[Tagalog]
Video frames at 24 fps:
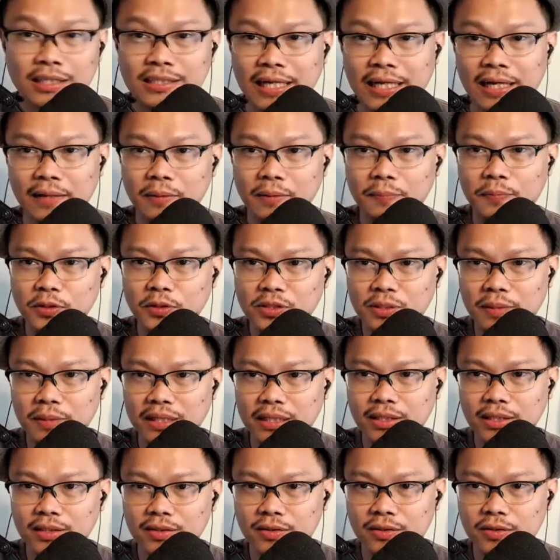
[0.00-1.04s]
Salamat po sa
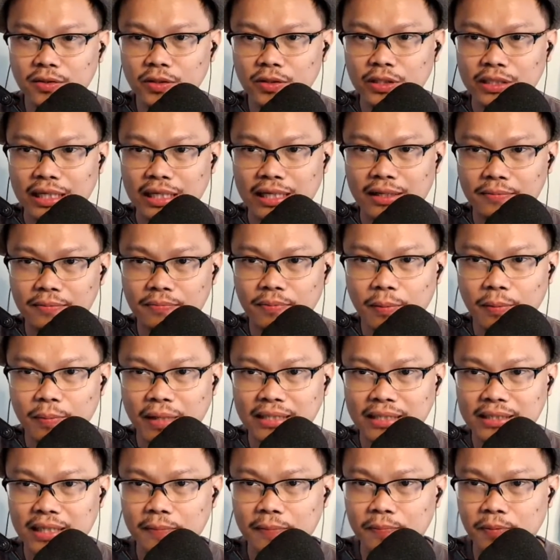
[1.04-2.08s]
mga nanonood ha.
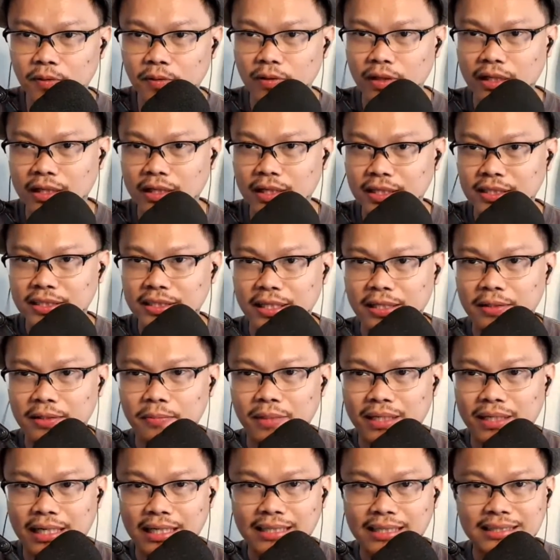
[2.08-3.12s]
Pabati po kay Christian
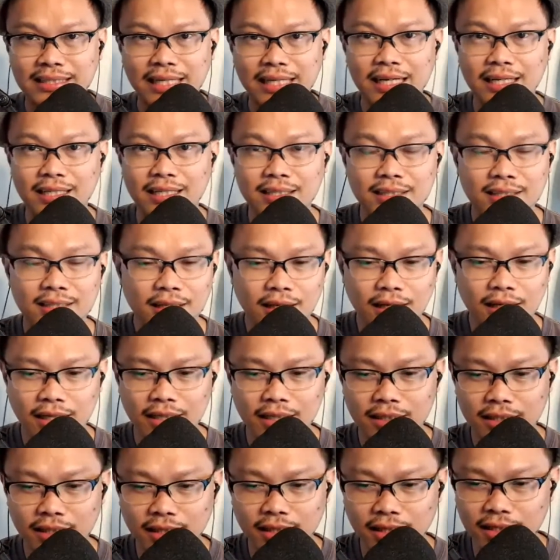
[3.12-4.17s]
Macantan
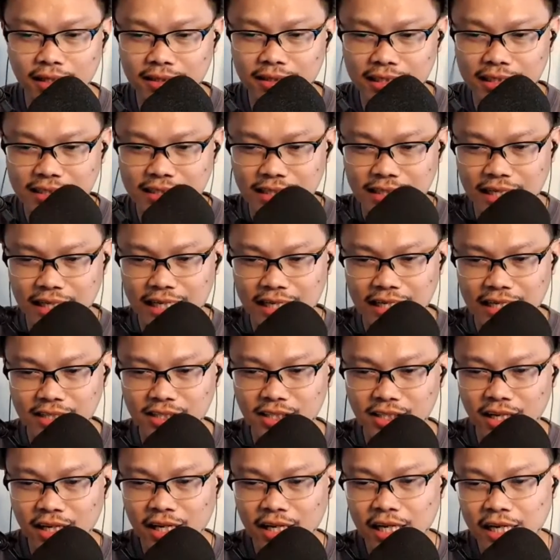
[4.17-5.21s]
at uh, this
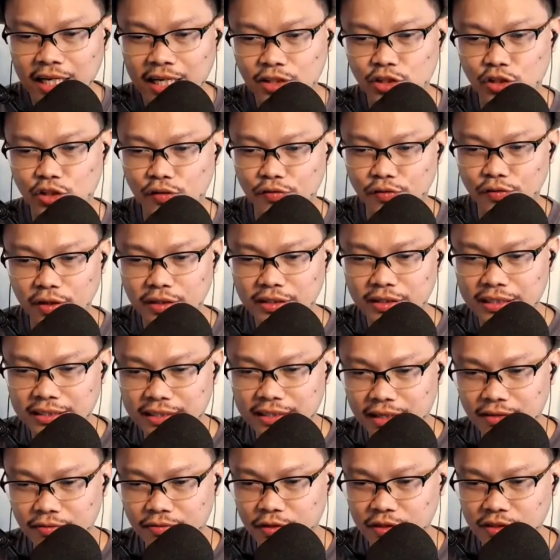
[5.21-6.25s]
is Gervonta
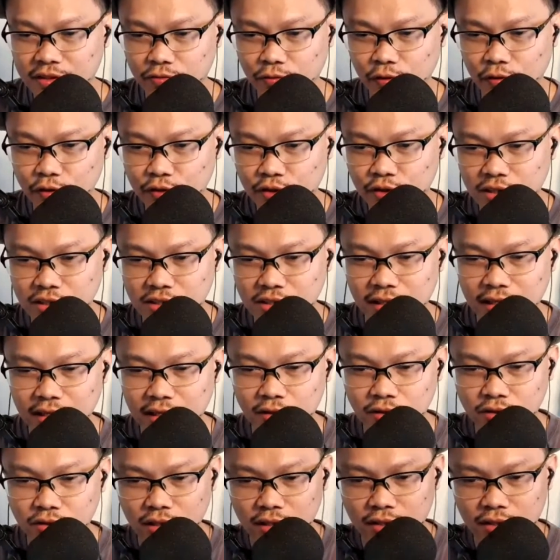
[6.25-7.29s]
Davis versus
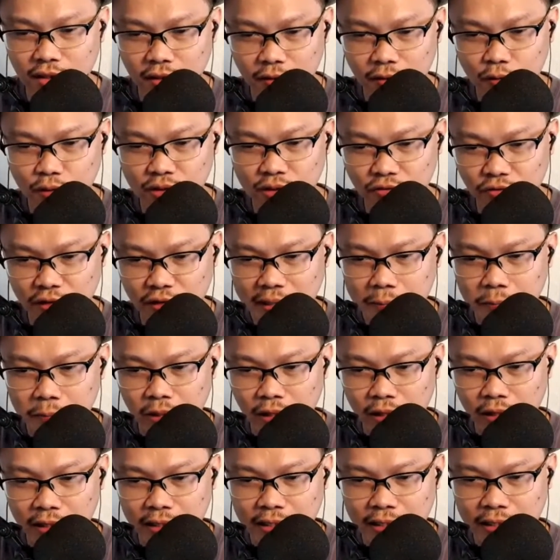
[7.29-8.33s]
Leo Santa Cruz fight
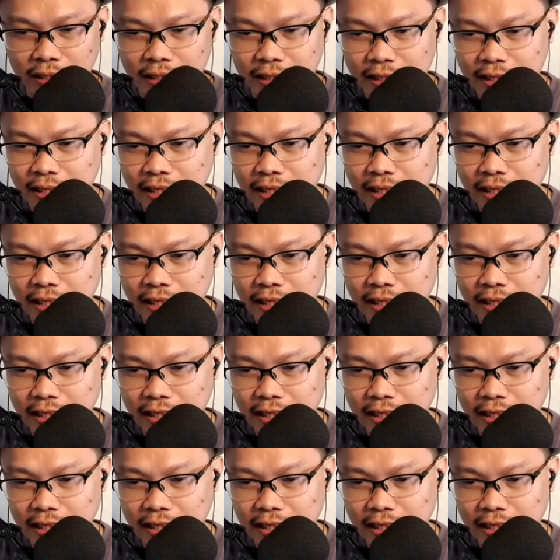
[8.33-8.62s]
vlog.